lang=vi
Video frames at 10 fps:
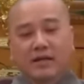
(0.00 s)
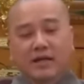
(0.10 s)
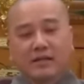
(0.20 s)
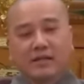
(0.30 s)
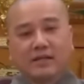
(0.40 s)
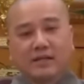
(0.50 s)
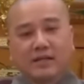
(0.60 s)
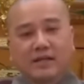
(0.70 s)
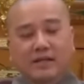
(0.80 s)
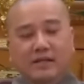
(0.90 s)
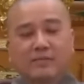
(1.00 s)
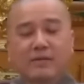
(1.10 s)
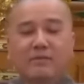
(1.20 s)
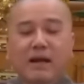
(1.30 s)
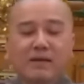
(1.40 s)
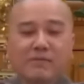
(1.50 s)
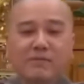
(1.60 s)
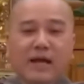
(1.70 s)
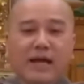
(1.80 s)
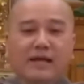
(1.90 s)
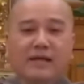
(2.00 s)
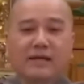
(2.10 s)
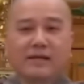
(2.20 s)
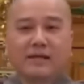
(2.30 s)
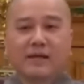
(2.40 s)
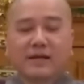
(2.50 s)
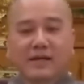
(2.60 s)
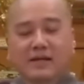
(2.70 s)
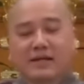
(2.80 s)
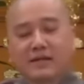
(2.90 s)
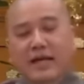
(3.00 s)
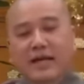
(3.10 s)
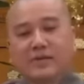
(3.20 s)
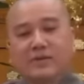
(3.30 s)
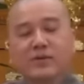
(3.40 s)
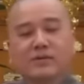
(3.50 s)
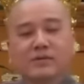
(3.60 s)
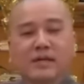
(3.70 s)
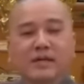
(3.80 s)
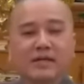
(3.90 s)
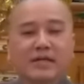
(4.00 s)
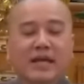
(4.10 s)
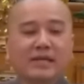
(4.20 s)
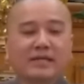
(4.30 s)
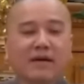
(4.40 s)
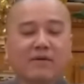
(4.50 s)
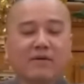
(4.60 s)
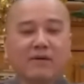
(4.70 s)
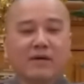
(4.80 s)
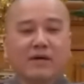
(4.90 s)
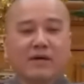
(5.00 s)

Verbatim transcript: à, gì à, trong cái bài vu lan á à, đèn đuốc à, nhang dầu